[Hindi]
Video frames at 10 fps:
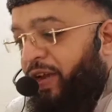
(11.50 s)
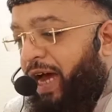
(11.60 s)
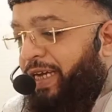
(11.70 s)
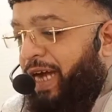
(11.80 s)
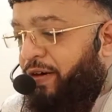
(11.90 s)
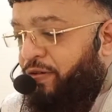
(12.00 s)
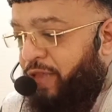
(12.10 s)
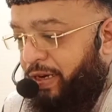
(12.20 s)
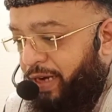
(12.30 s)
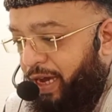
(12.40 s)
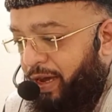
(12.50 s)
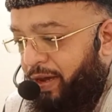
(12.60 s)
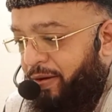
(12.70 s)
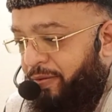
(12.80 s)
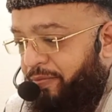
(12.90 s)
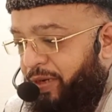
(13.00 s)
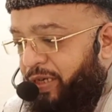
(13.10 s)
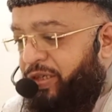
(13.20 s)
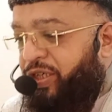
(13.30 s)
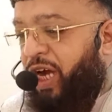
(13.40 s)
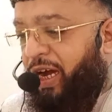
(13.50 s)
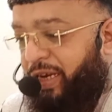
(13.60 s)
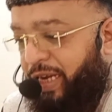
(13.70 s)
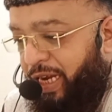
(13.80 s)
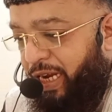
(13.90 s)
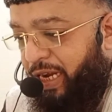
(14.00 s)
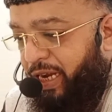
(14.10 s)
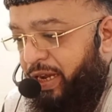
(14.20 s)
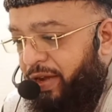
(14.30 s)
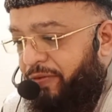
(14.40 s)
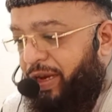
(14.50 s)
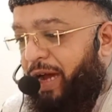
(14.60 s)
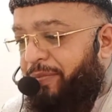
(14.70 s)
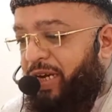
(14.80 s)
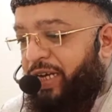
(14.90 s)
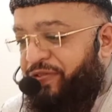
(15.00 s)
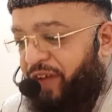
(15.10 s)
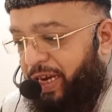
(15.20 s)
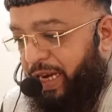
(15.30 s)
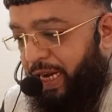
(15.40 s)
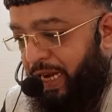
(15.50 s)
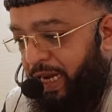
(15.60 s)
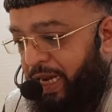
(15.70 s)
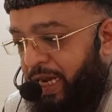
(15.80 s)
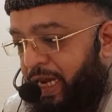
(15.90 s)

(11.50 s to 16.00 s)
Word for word: फ़ला खुदन्ना मिन शारही वला मिन असफारही